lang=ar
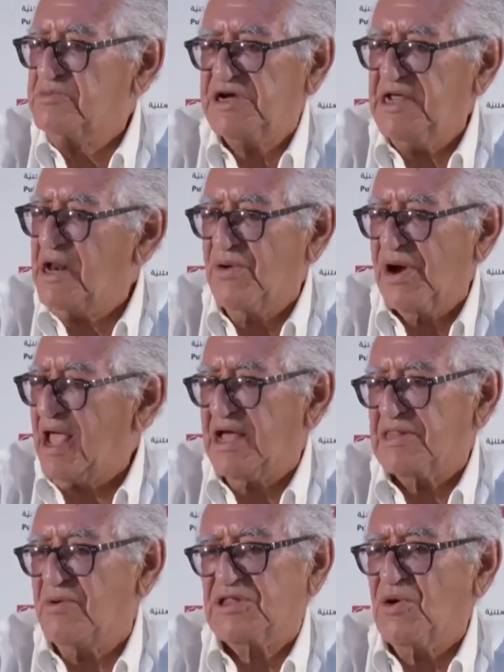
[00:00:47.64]
مشينا وراي
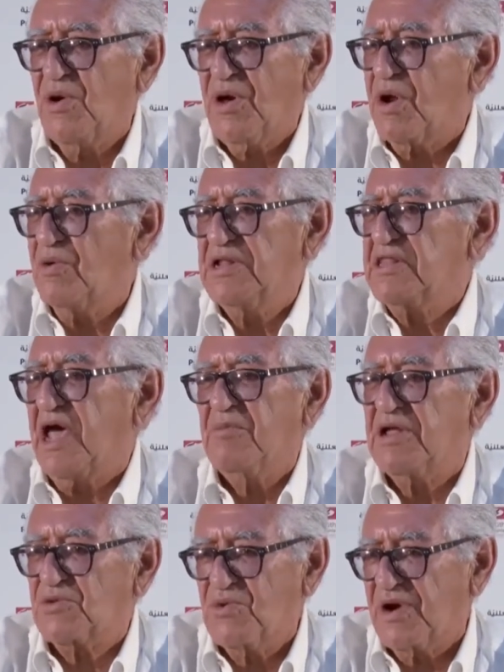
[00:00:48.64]
خطوات اخرى
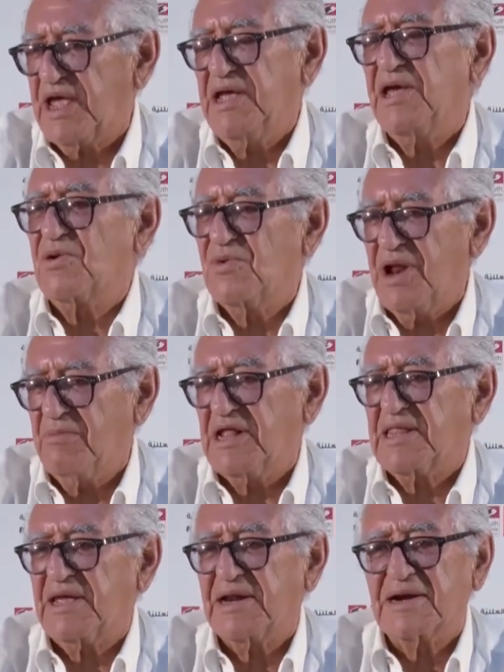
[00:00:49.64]
والانتخابات تكون خير ولا
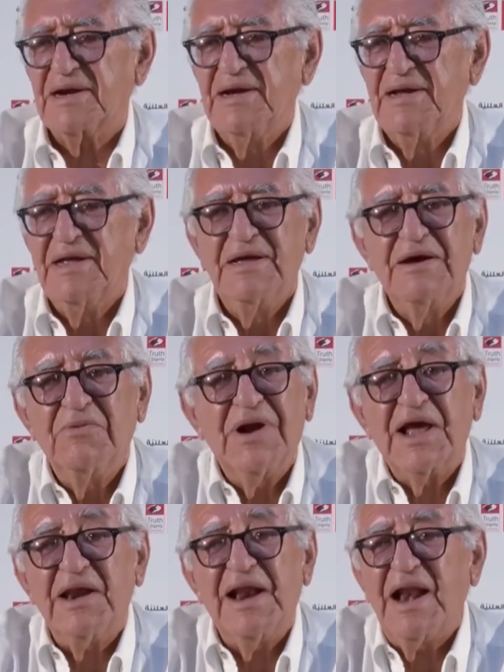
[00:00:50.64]
بعد خير
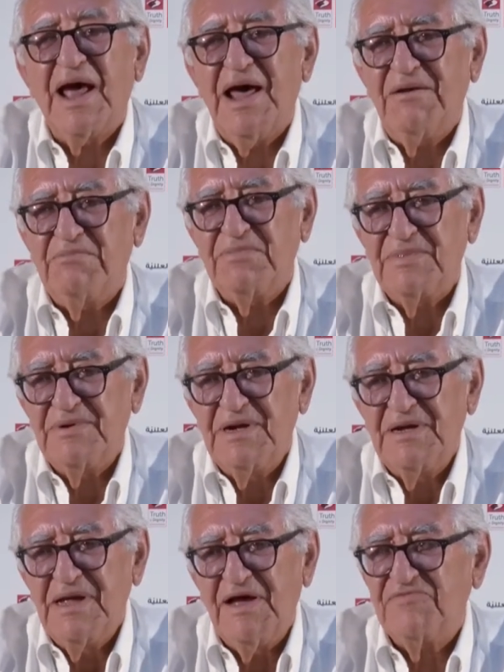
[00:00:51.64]
ولكن الغد
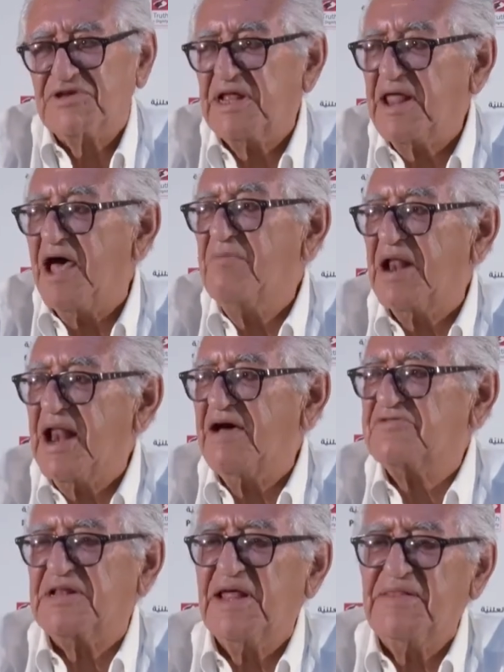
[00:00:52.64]
افسدها من
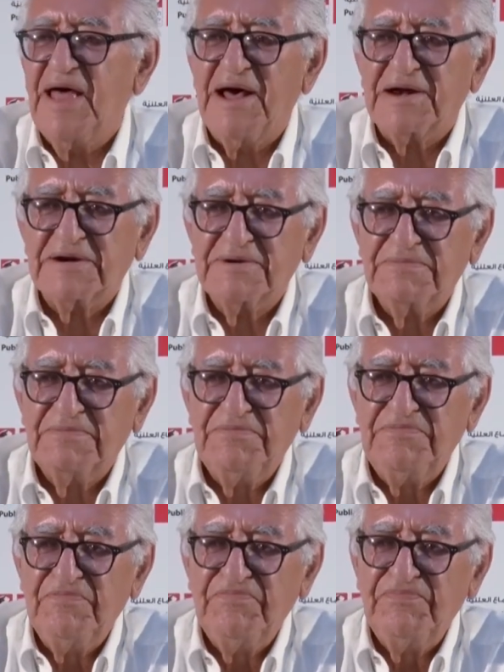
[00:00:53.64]
افسد الدهر
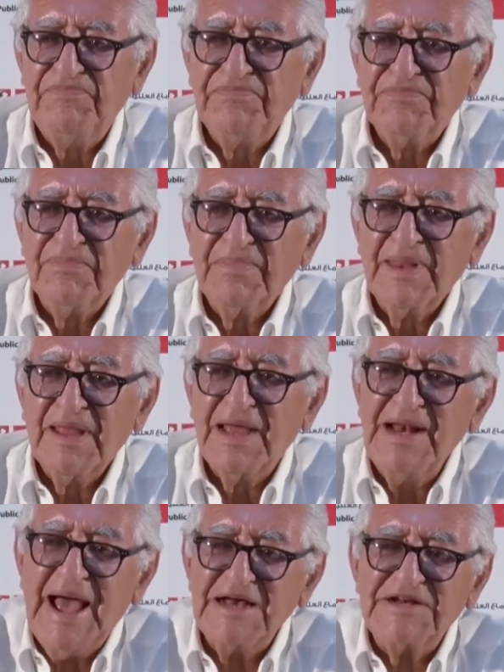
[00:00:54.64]

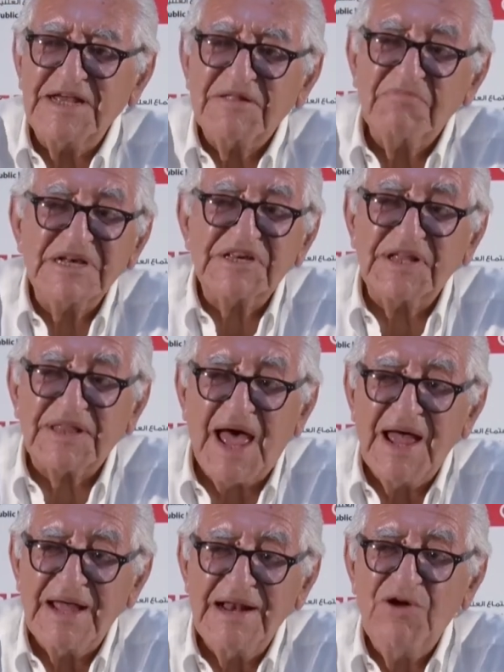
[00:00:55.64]
لحاجات بسيطه
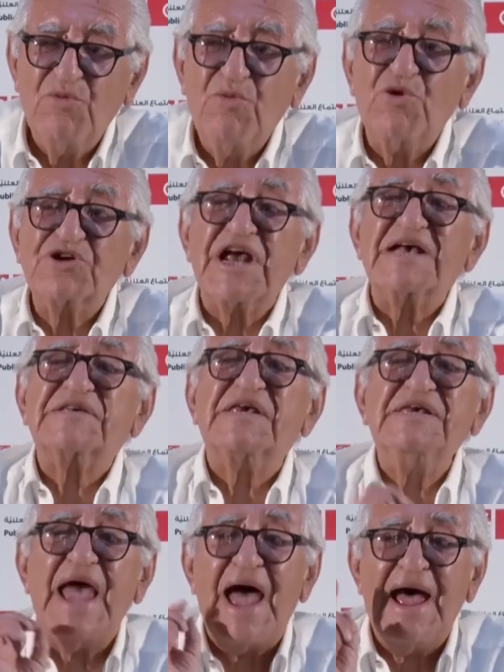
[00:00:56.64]
لامور
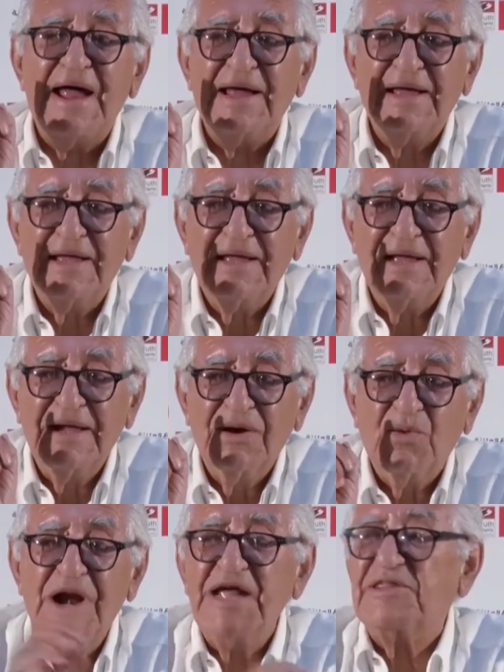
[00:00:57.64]
شخصيه
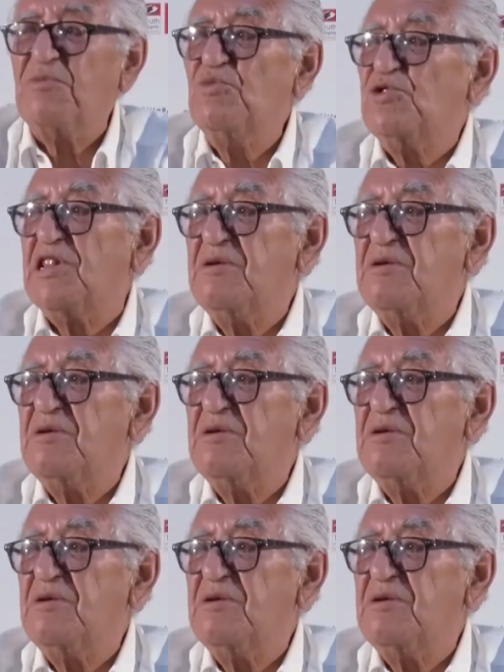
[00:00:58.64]
ولا تمت